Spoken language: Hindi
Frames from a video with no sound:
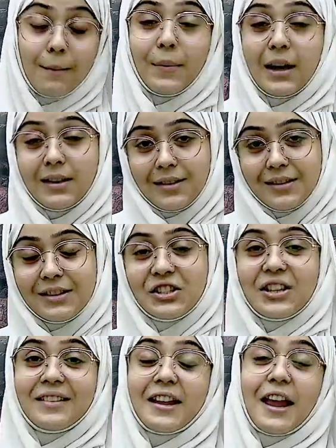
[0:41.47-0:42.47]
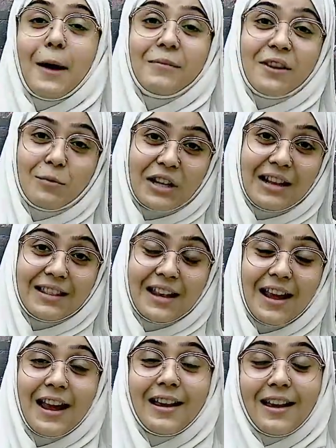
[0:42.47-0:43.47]
बट जैसा कि आप सब
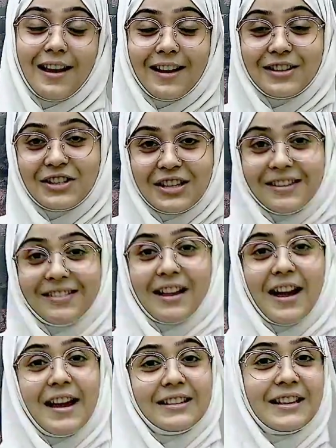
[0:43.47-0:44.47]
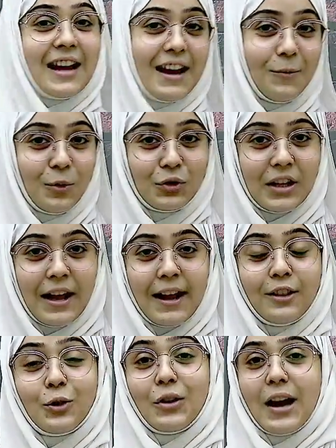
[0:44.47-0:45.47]
जानते हैं कि हर चीज़ का एक टाइम होता
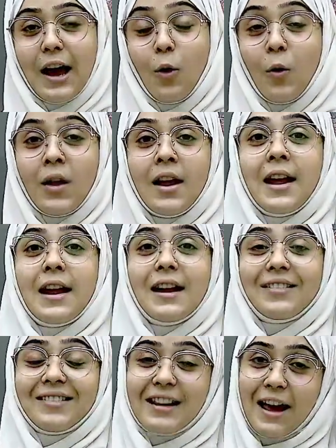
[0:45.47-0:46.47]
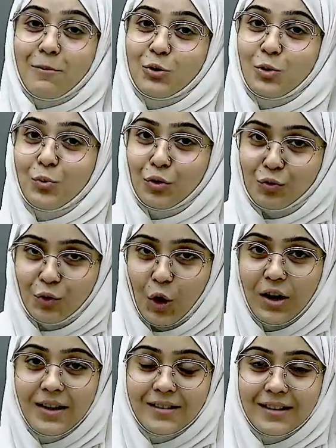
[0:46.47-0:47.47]
है तो नाउ इट्स टाइम टू मूव
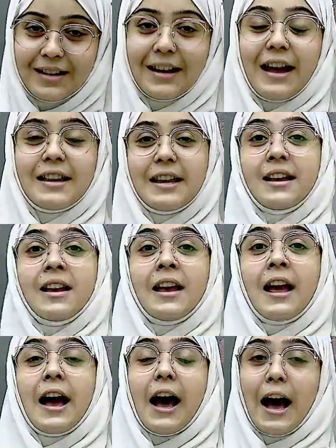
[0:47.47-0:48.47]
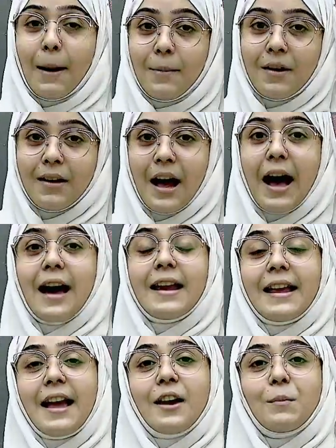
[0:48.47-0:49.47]
ऑन यानी अब अन
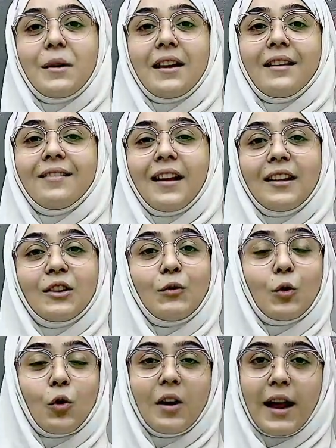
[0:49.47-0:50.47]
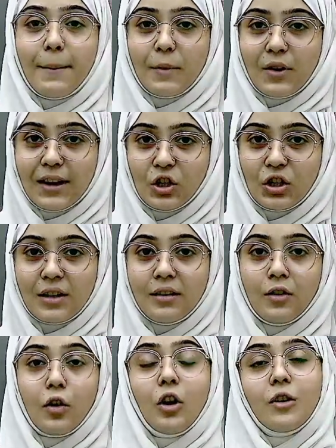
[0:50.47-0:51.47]
अकेडमी के साथ वो कोलैबोरेशन
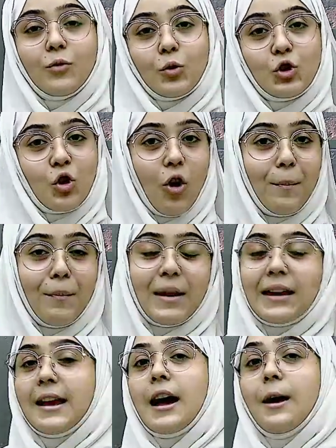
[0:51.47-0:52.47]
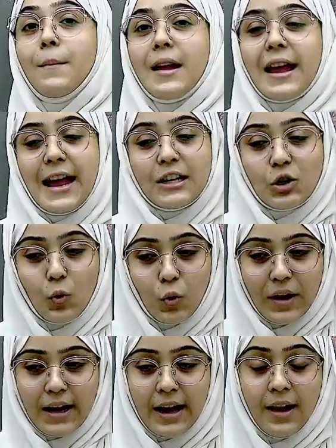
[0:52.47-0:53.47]
और वो जॉब मेरी अब एंड हो
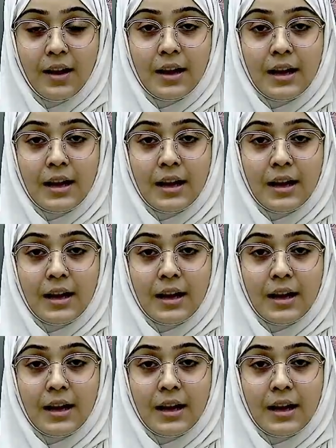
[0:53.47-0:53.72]
रही है